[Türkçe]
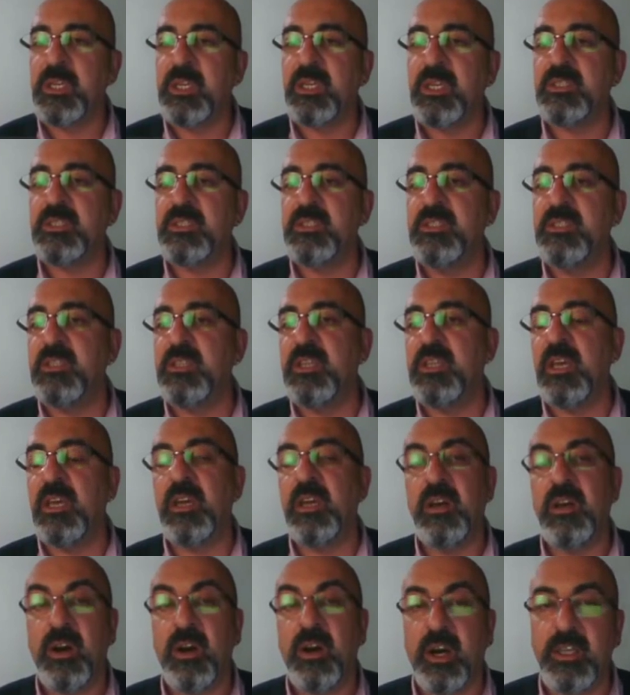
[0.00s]

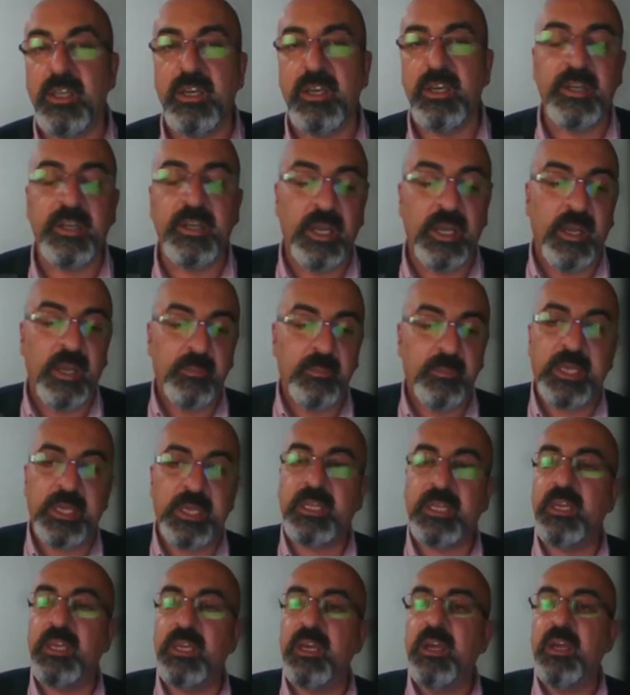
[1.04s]
Kesinlikle hayır.
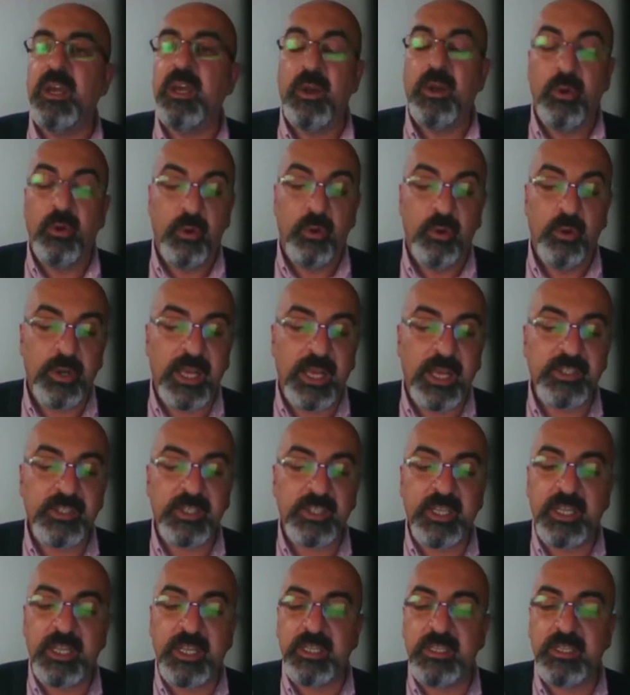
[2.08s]
Peki
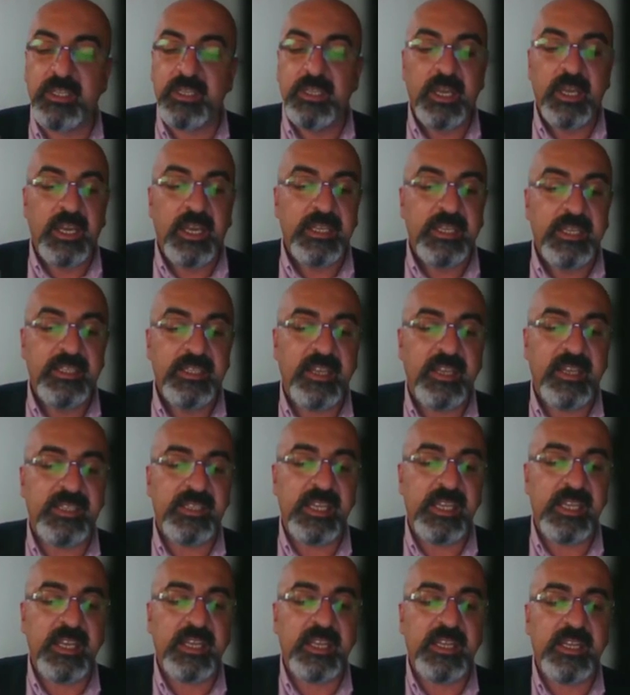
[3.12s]
öğrencilerin
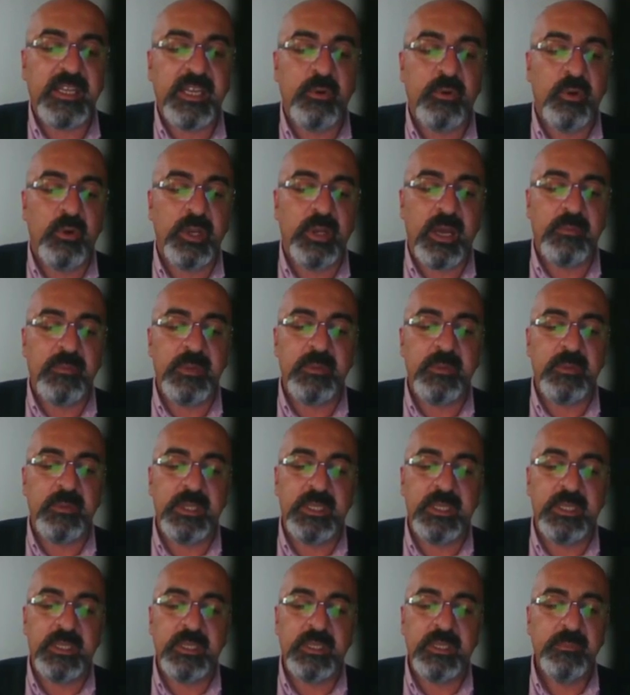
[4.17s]
yetenekleri önemli
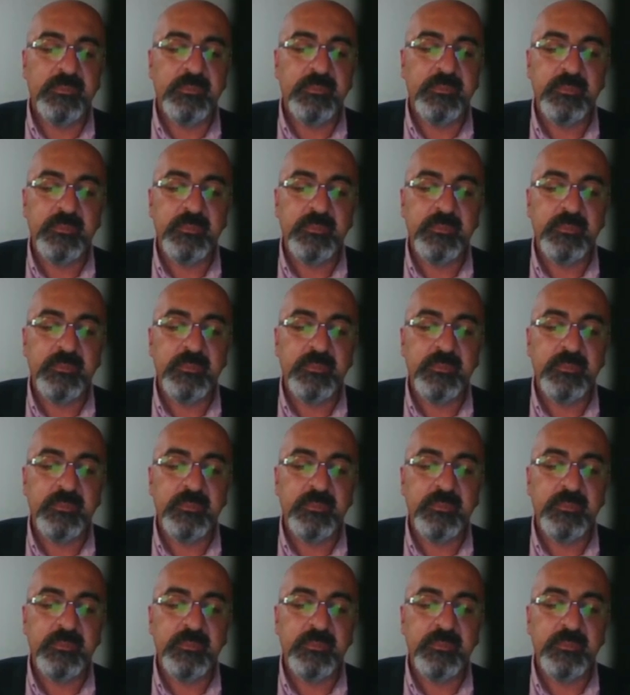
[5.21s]
midir?